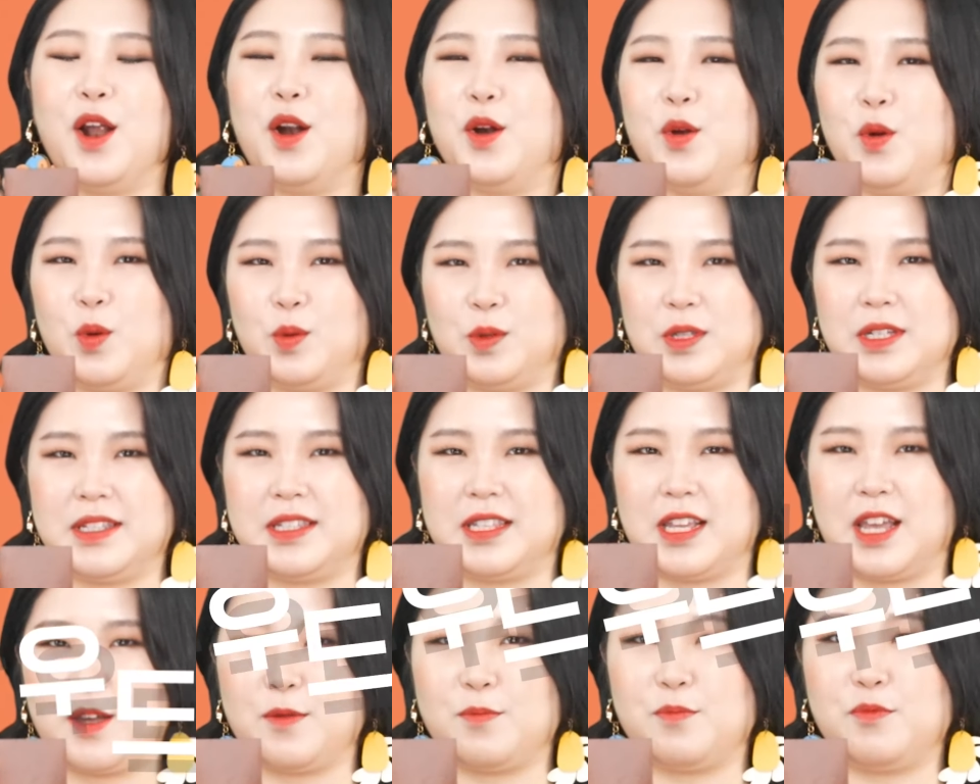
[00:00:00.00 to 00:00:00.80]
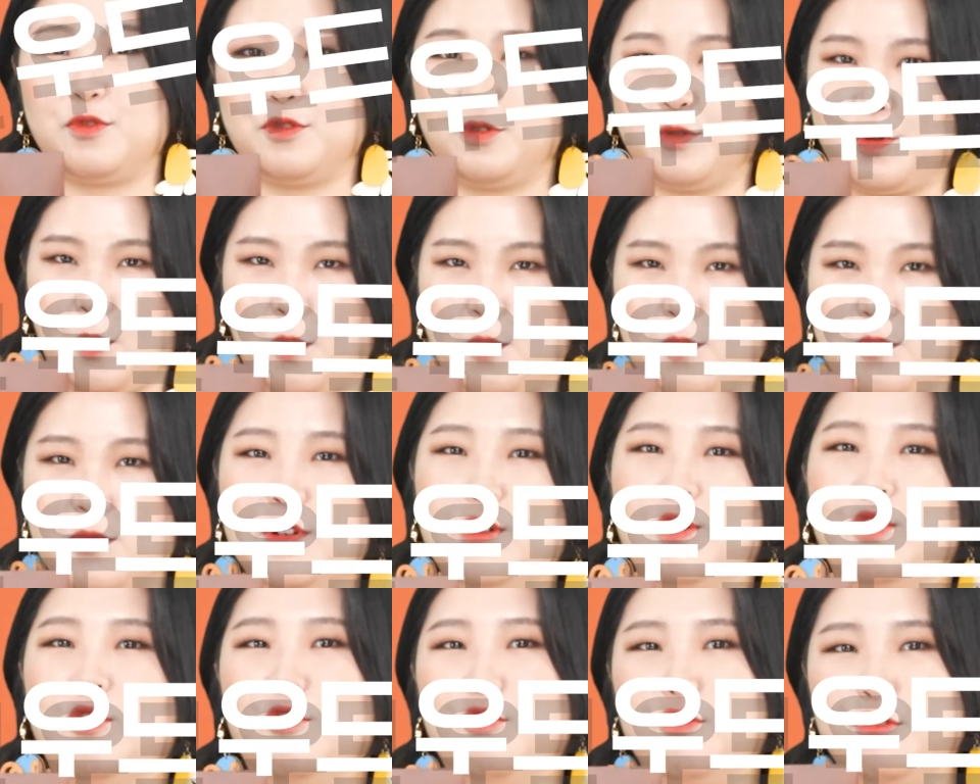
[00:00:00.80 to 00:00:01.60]
로디세이
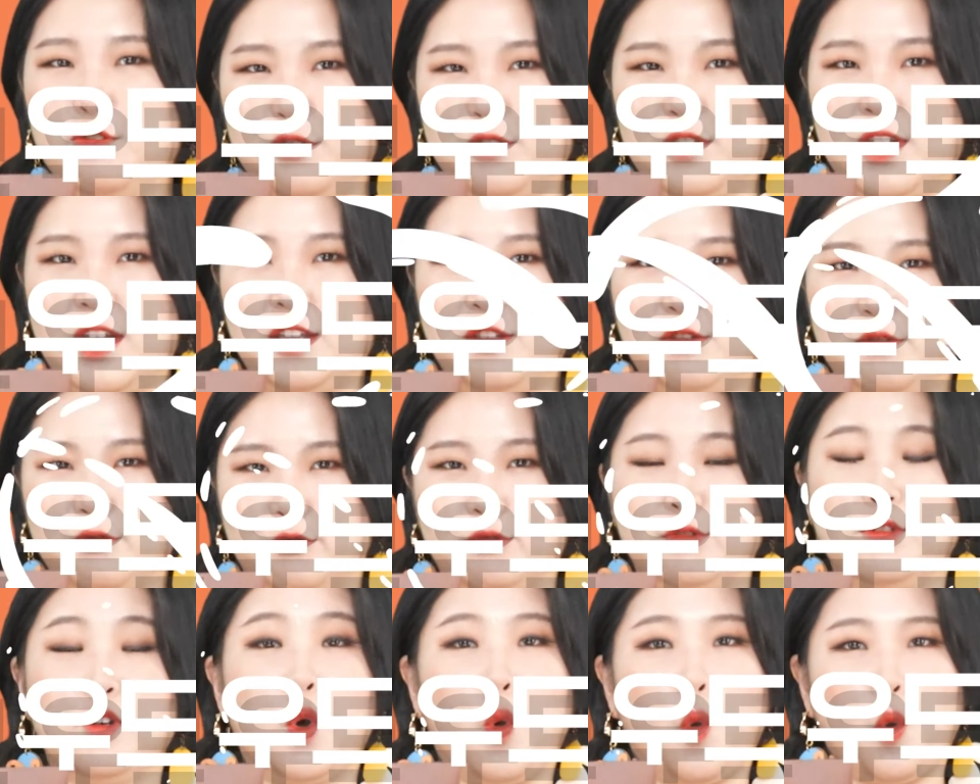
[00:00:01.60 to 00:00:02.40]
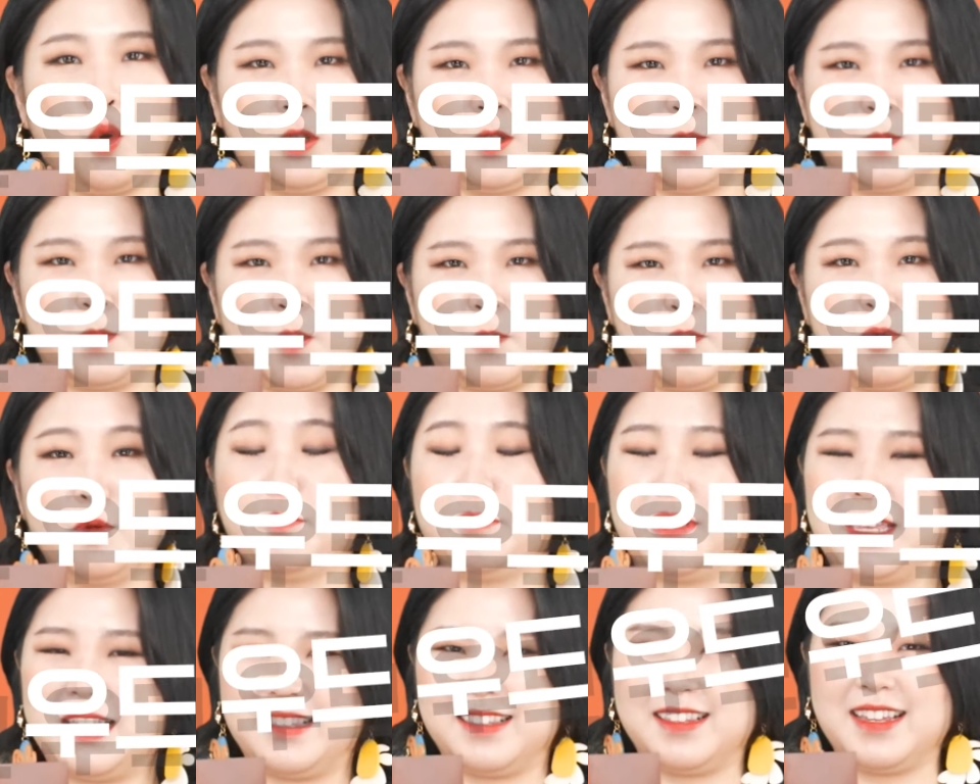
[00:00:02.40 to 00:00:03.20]
뿌로옴무 우드앤우드 오드 퍼퓸
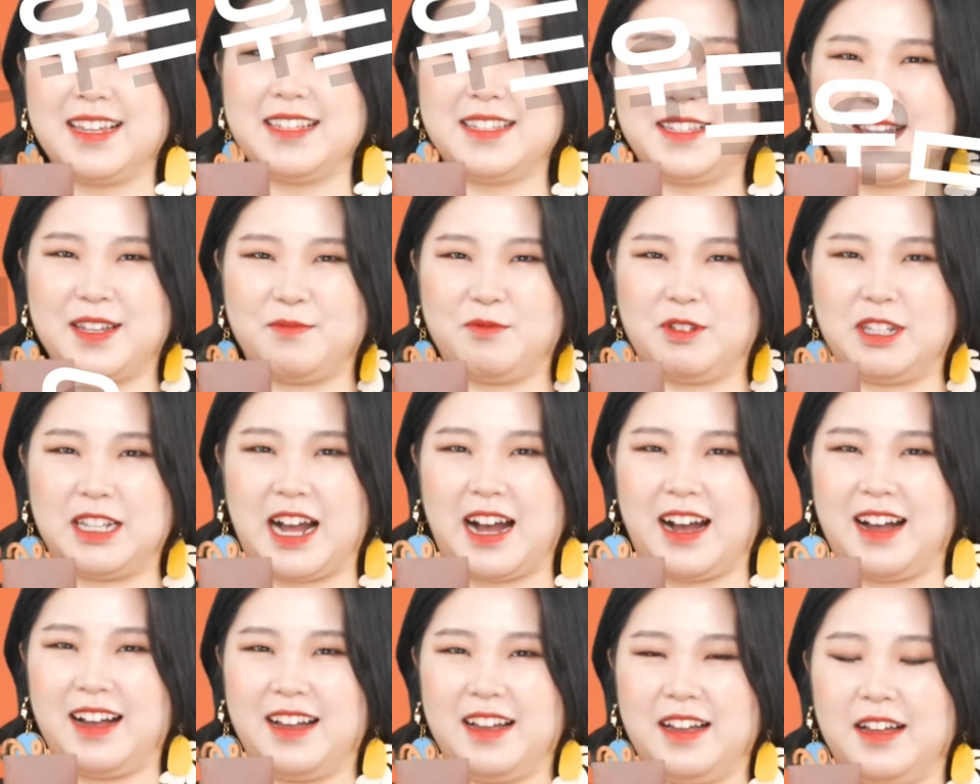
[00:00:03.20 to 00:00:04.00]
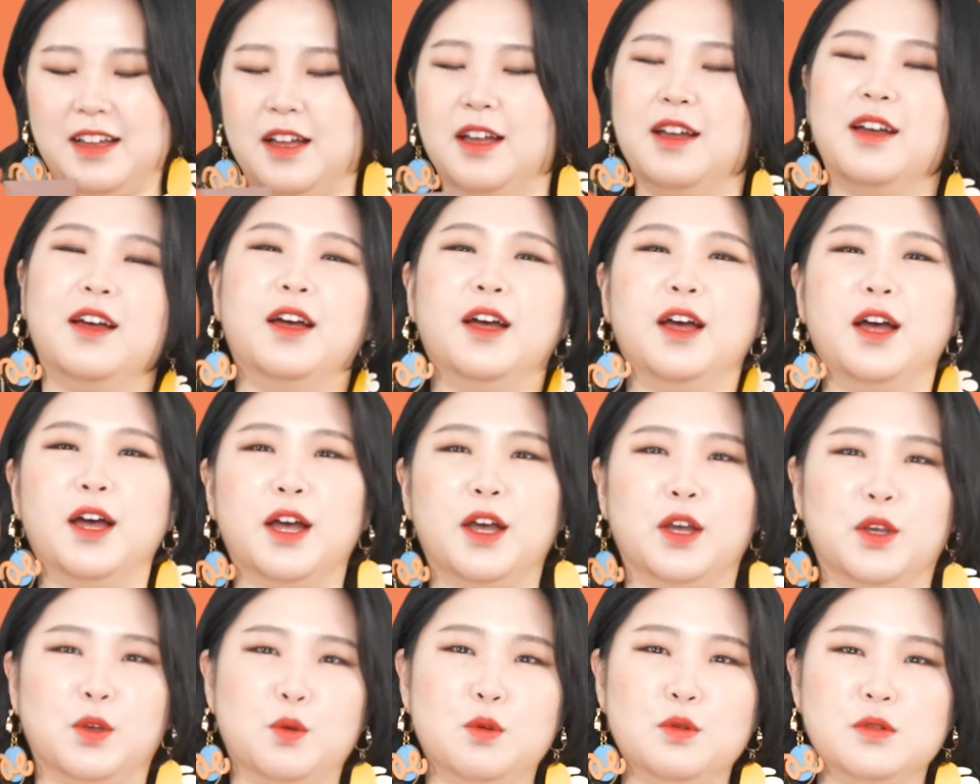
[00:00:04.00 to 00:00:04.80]
인텐스입니다.
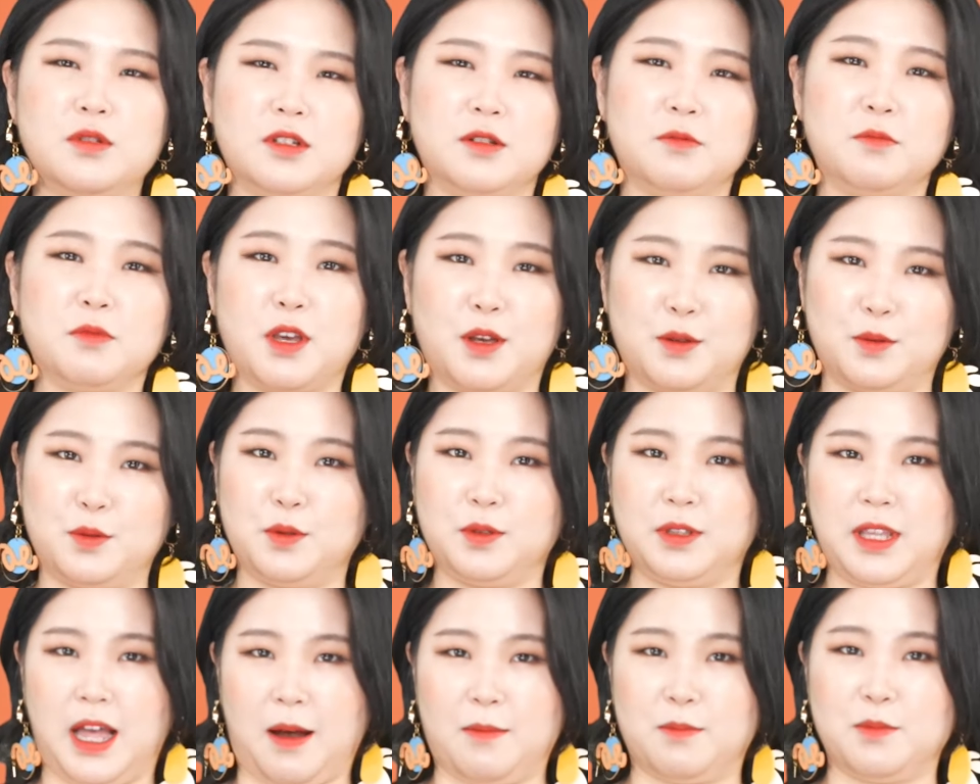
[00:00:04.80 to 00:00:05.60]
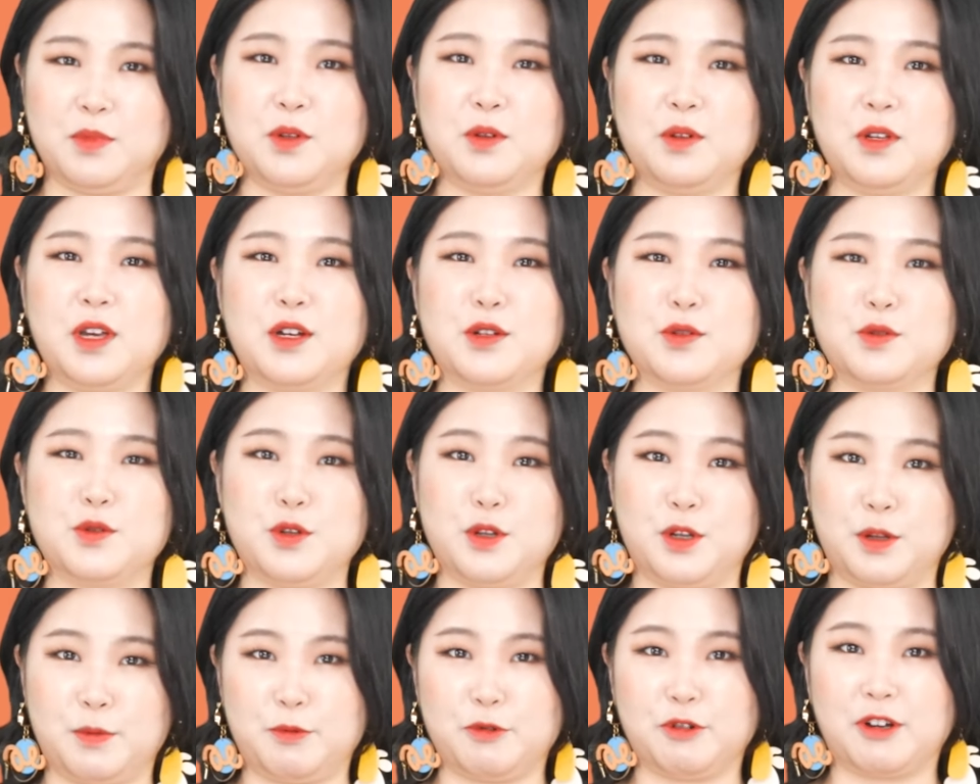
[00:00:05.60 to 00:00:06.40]
요즘 계속
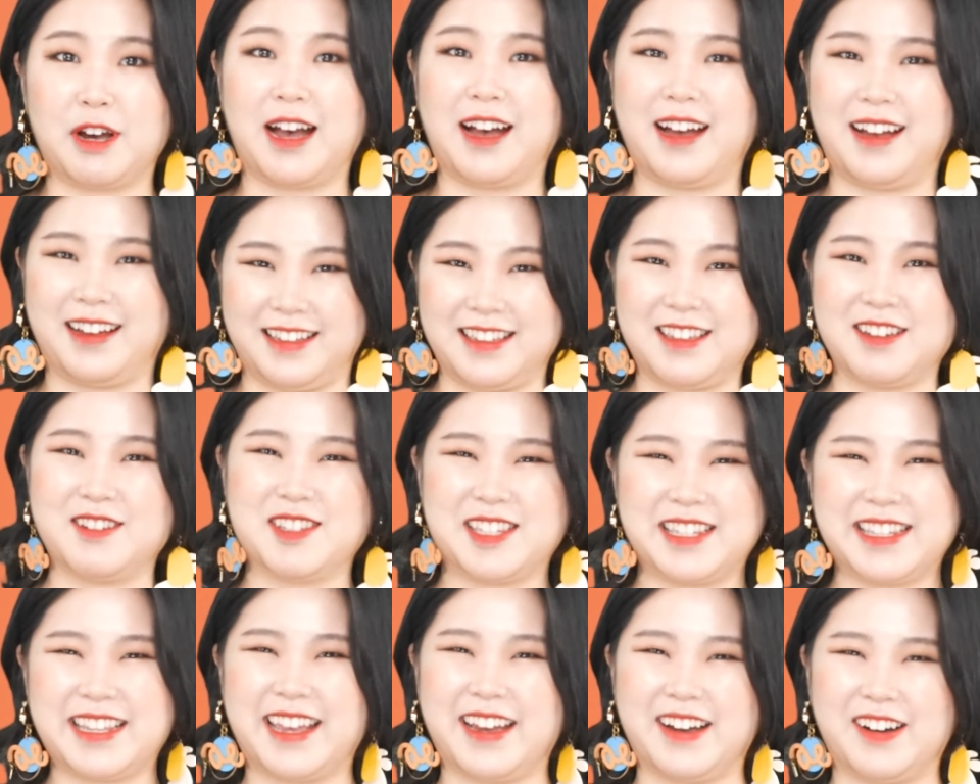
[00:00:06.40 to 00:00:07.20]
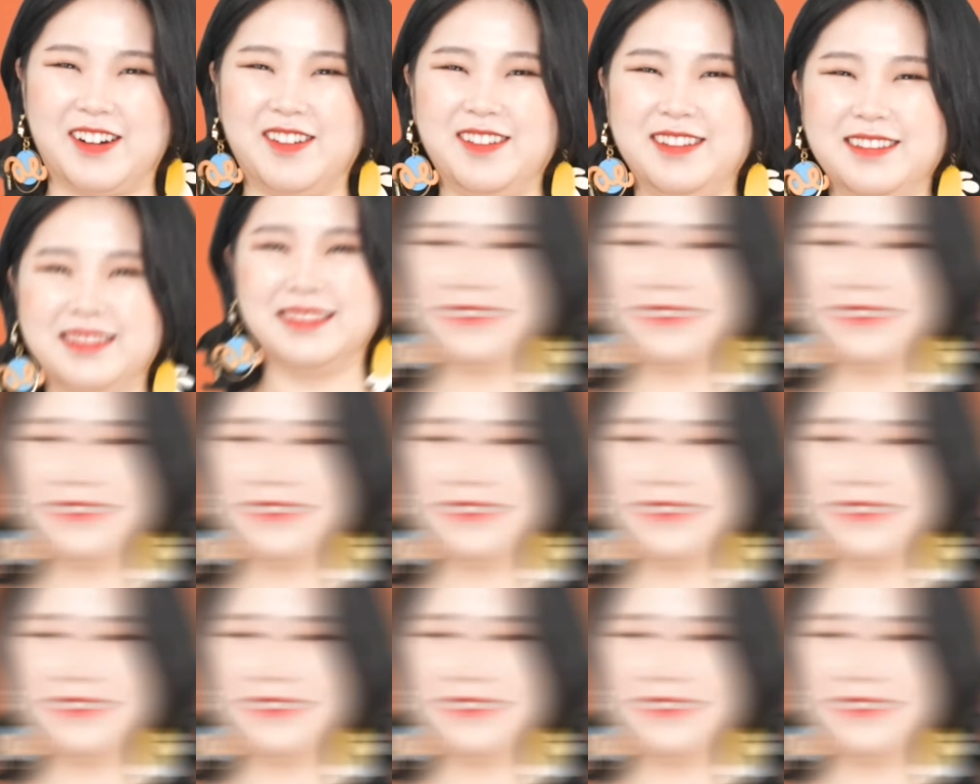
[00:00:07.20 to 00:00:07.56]
남성향수 리뷰가 이어지네요.